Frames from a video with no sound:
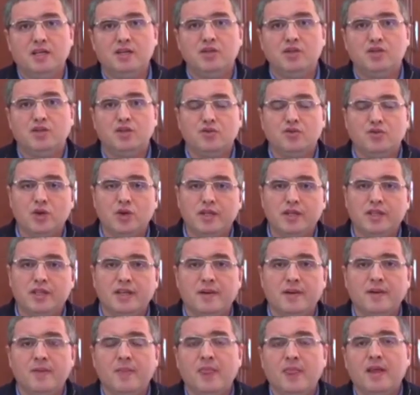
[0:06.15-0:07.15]
и
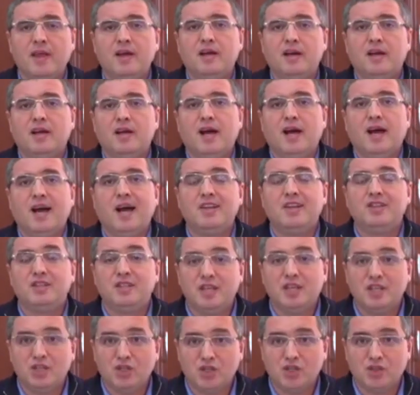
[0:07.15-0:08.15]
сегодня
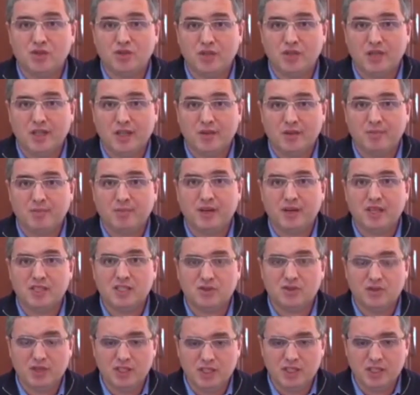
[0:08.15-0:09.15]
отечественные
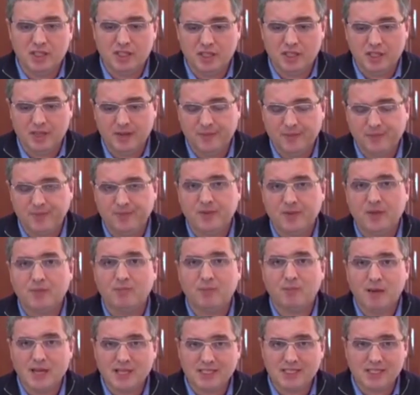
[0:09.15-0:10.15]
производители
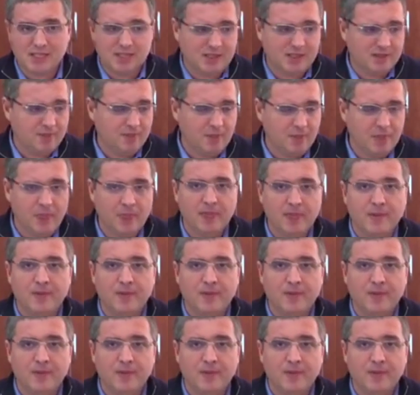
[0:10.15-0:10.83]
масок